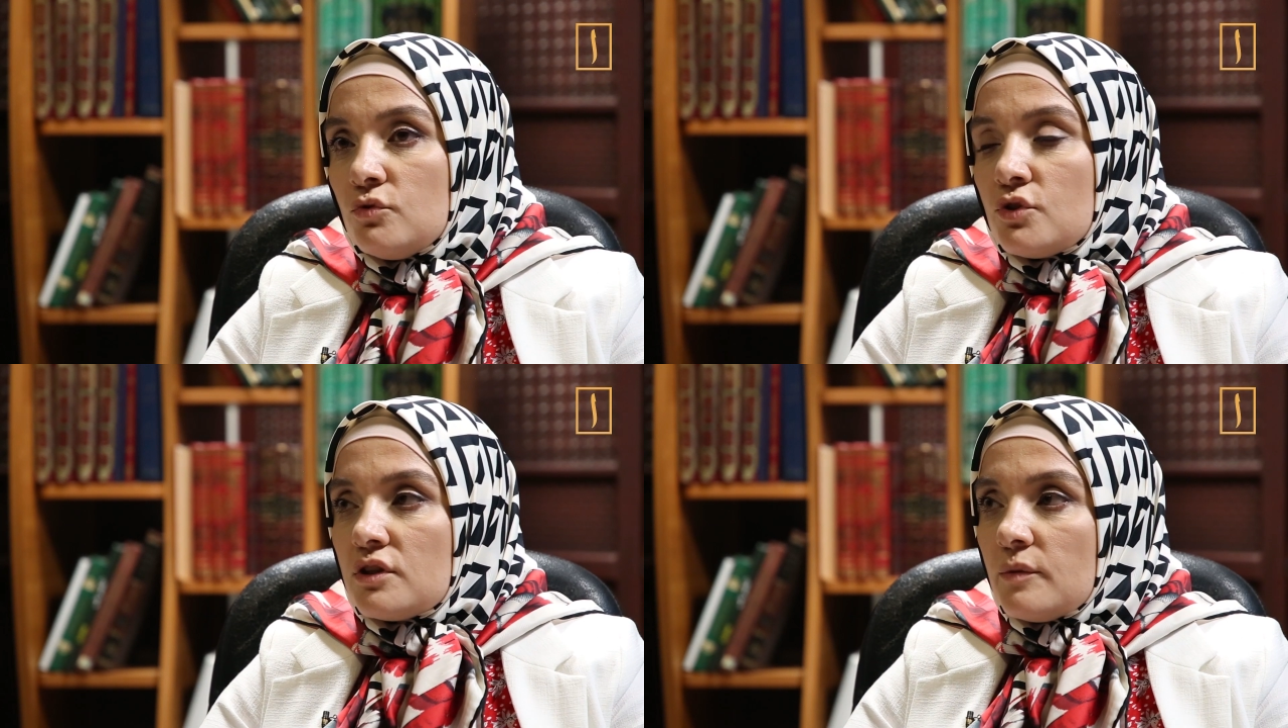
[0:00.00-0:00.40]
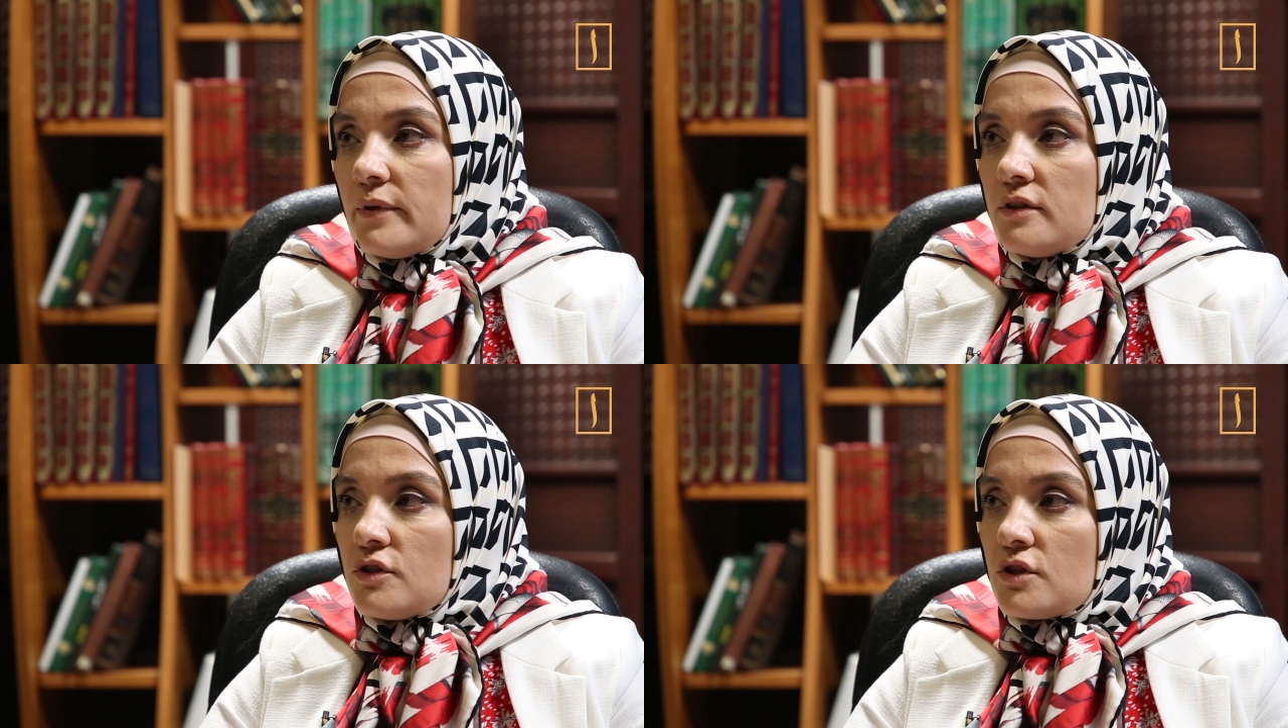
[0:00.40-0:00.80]
мужа, это
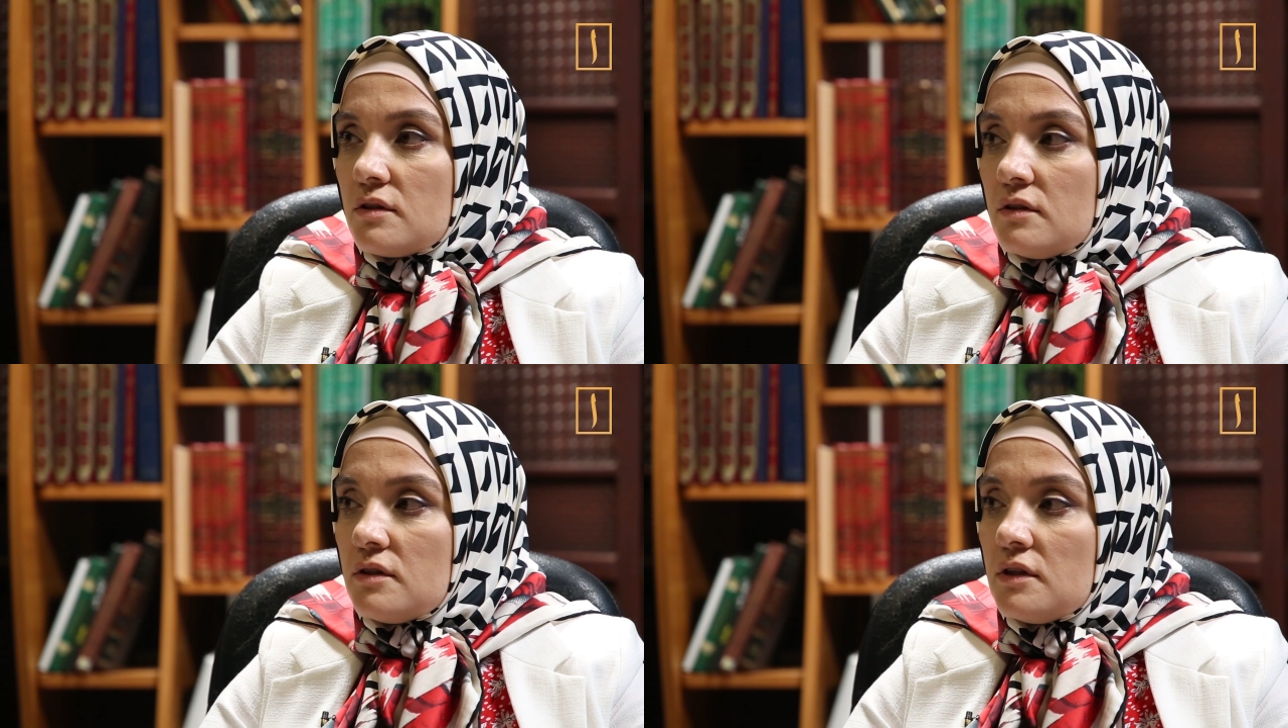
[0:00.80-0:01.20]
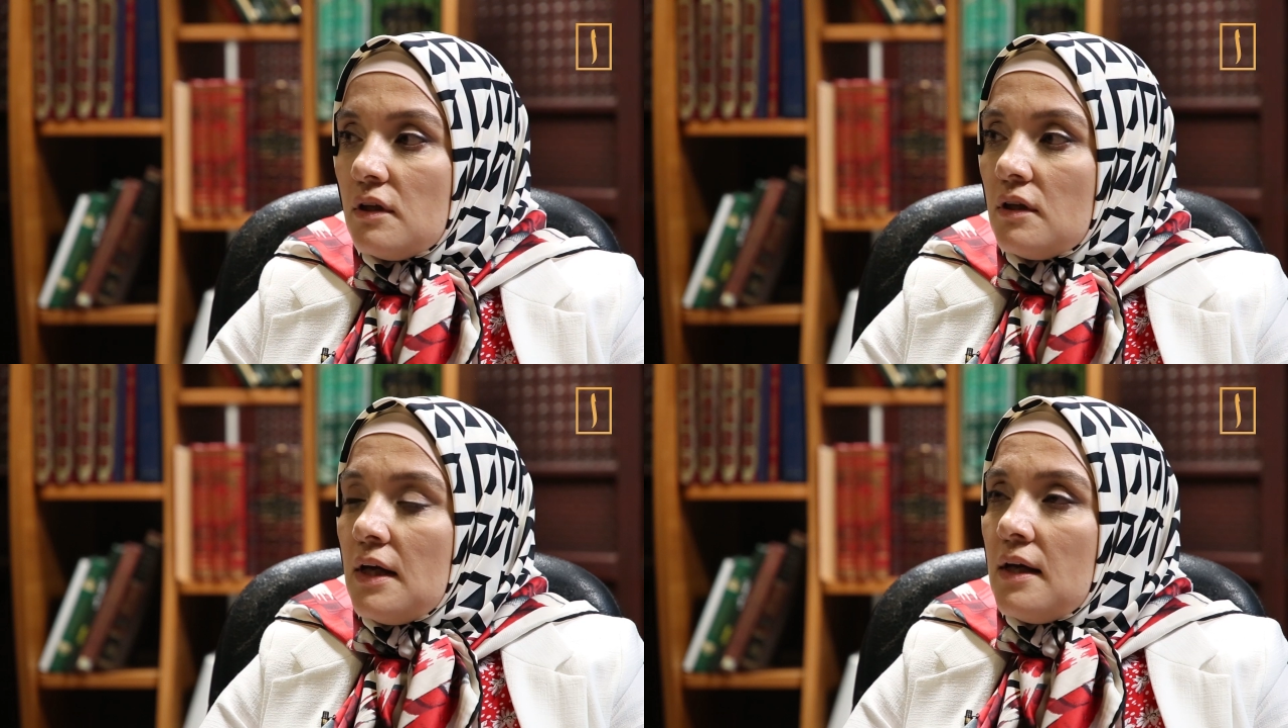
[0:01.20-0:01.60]
поддержка
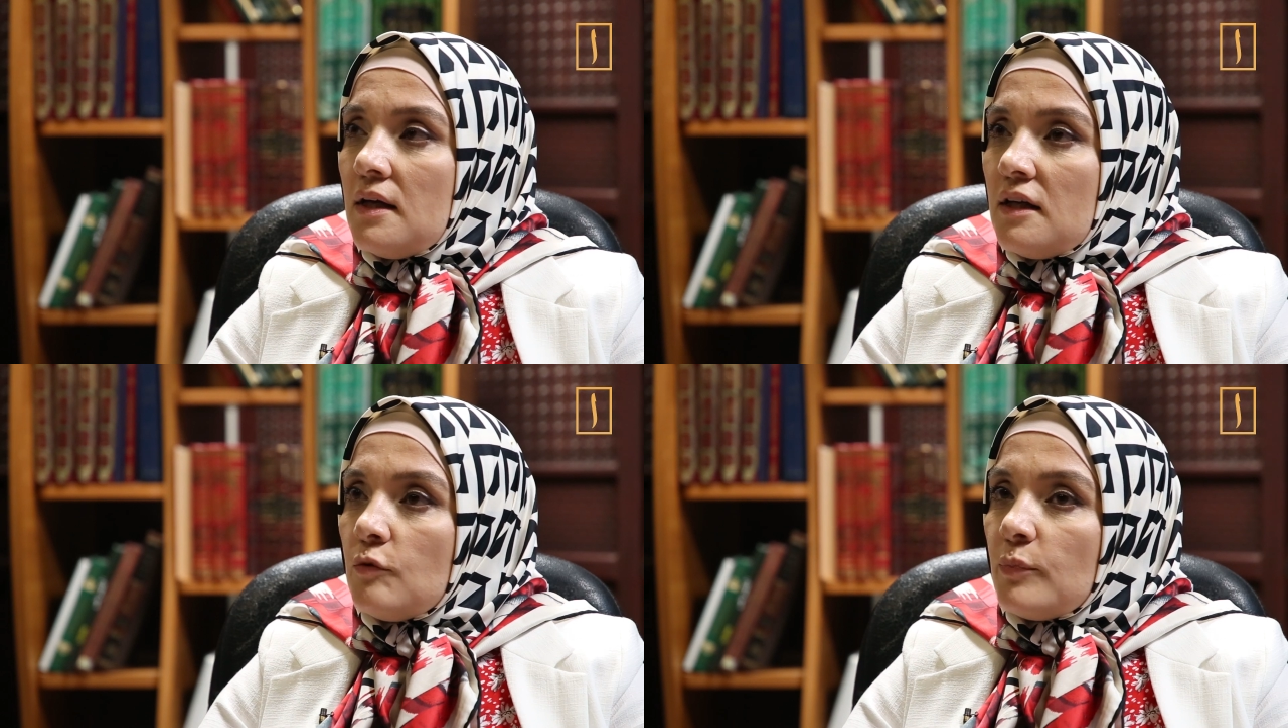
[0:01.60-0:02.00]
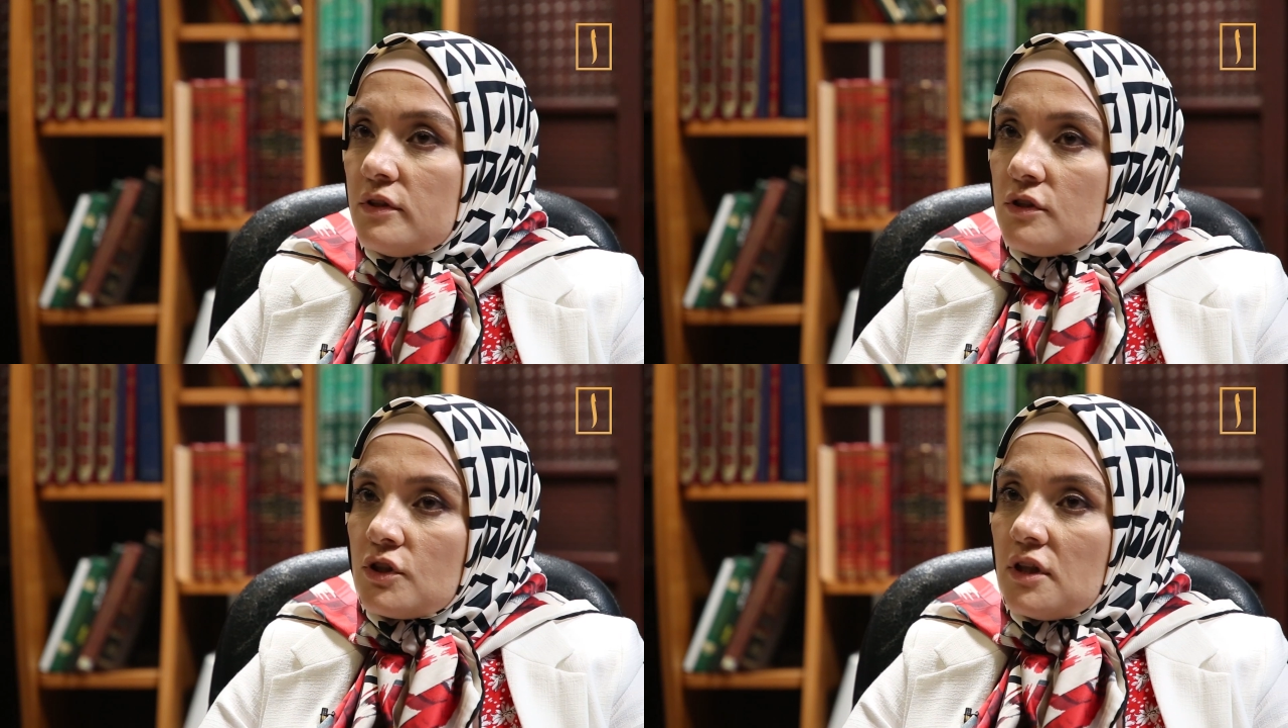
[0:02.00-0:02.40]
детей, это
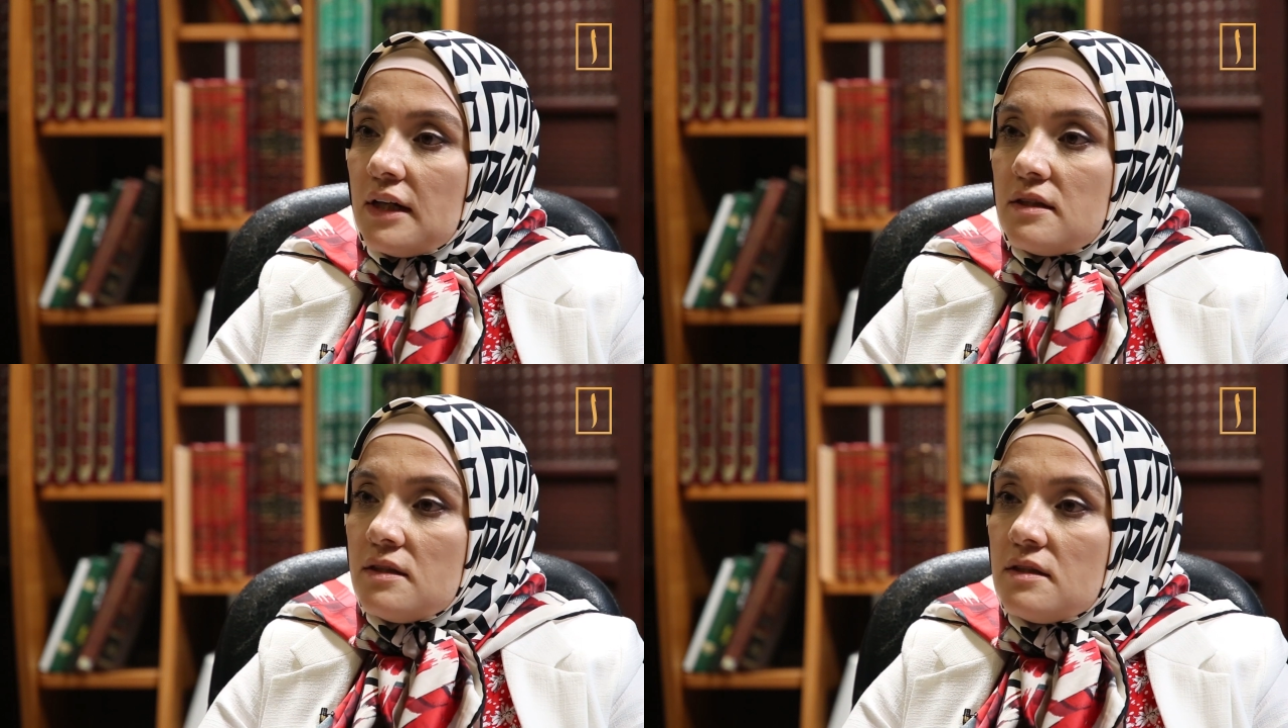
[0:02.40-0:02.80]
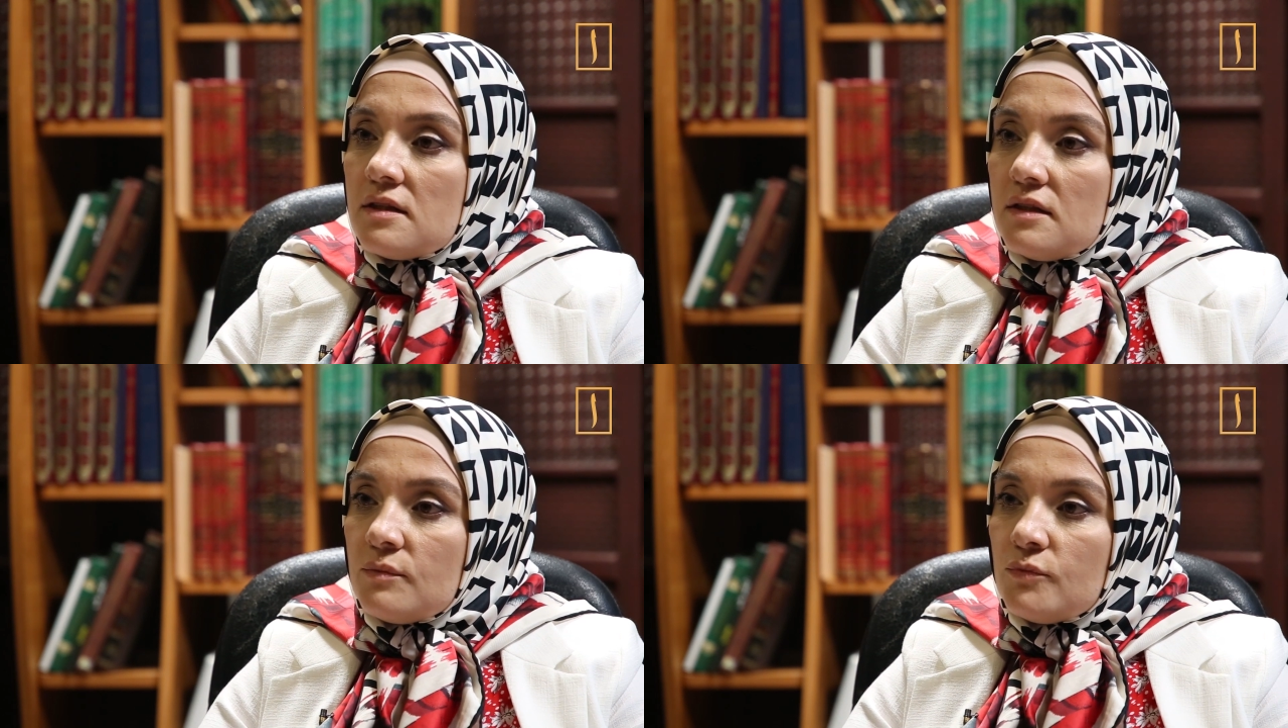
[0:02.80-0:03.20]
поддержка
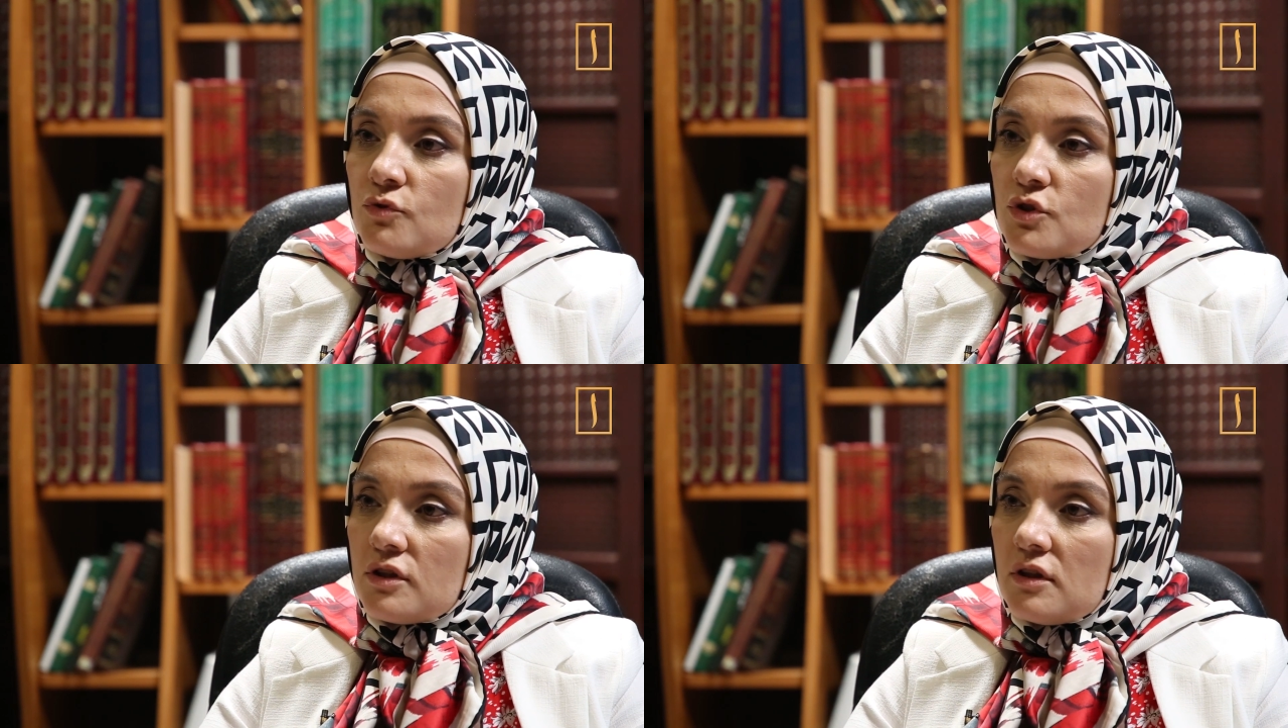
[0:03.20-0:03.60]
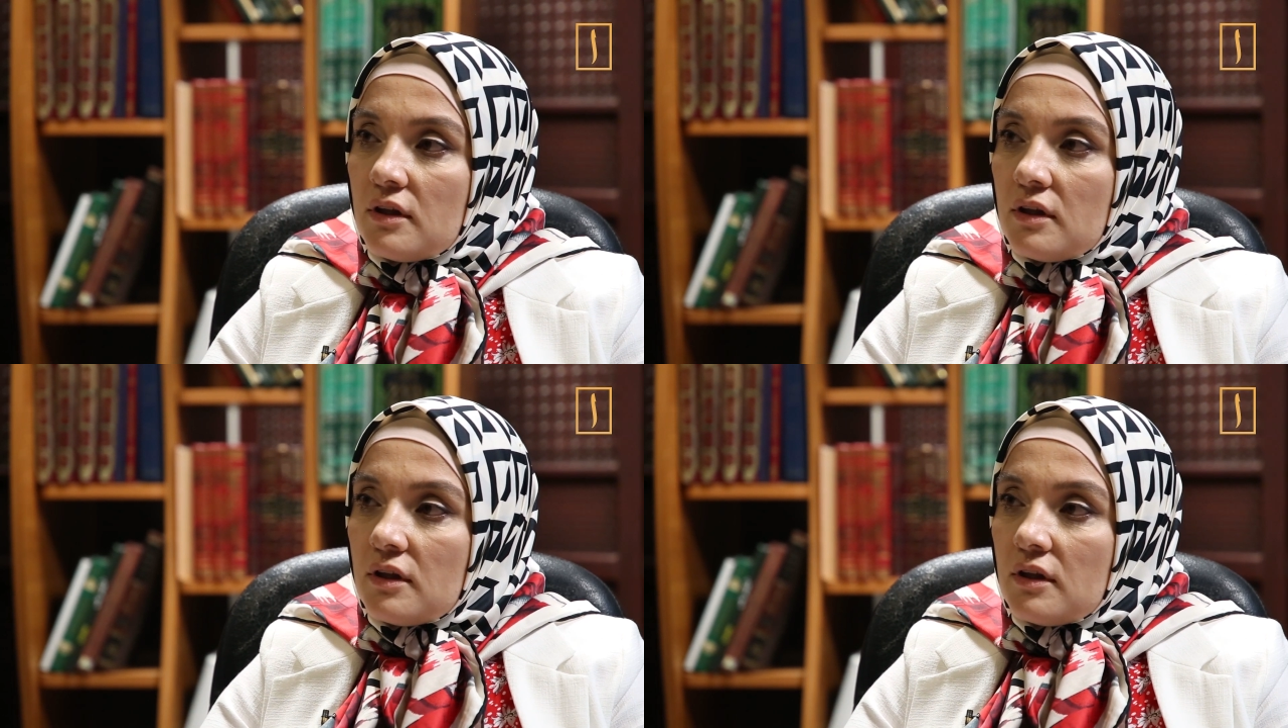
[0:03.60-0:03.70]
родителей мужа,